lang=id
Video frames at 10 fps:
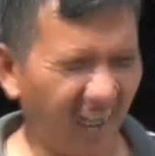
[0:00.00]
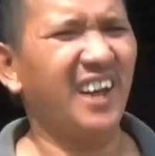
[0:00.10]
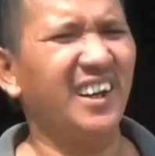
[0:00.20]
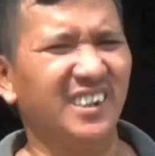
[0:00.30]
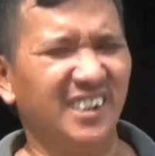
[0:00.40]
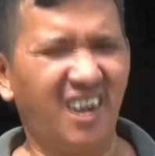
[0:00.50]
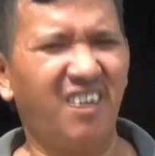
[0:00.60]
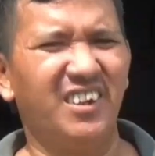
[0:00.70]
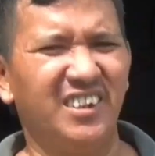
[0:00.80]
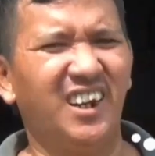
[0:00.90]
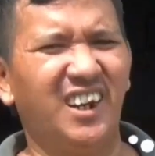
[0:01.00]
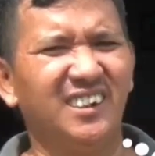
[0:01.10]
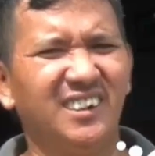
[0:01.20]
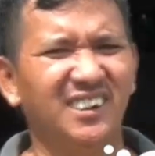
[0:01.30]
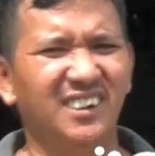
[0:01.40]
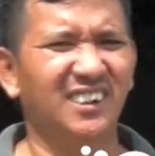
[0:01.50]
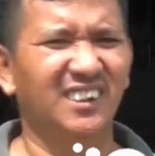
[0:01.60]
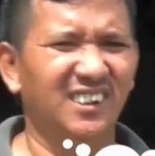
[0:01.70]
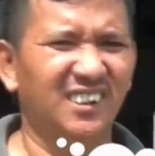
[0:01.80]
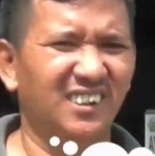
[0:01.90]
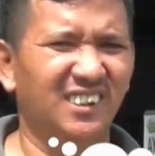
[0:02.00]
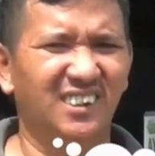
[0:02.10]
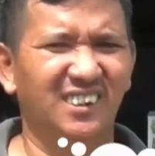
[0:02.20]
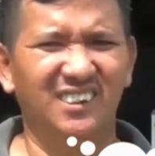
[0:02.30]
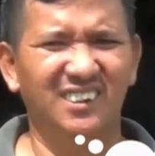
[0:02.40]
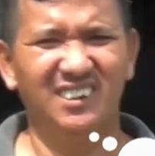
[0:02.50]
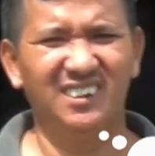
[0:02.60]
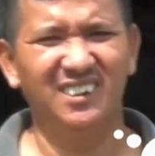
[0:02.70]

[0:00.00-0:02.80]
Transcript: Kejadian ini nggak dilaporin ke polisi, good people.